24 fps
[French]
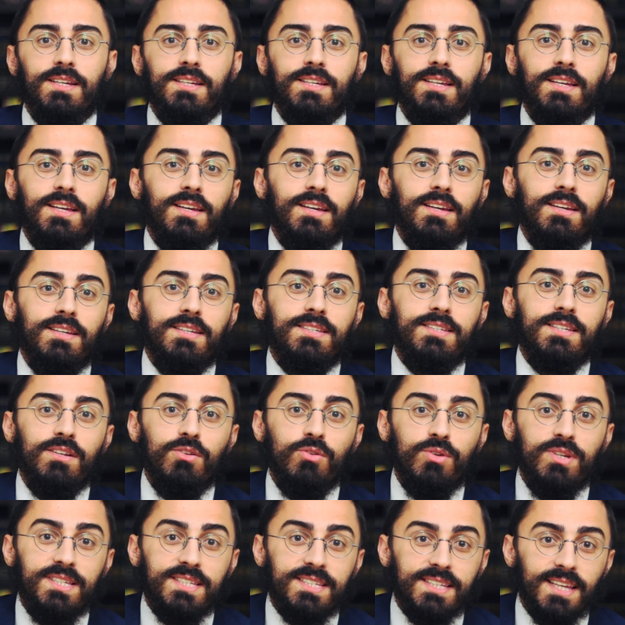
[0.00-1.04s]
Et c'est
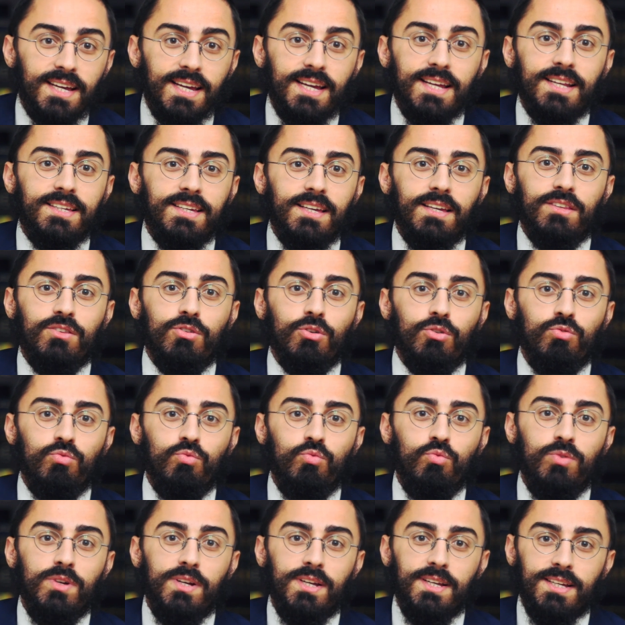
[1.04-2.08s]
le Israël qui est en
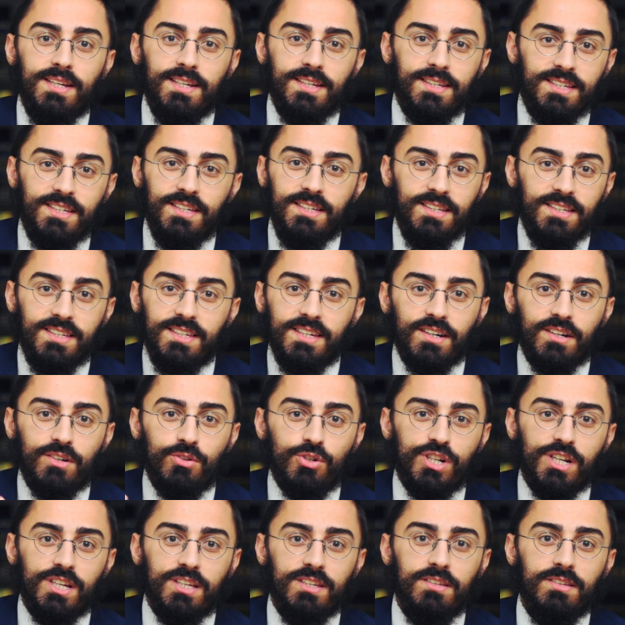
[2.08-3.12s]
nous qui, qui
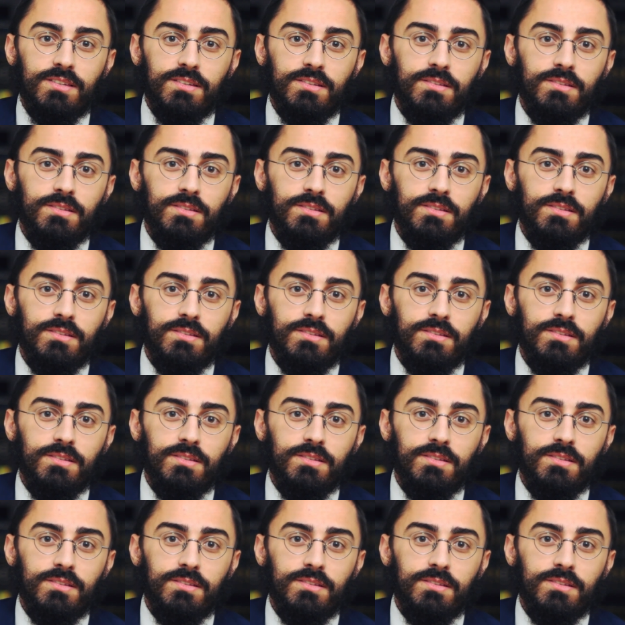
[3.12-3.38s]
rejaillit.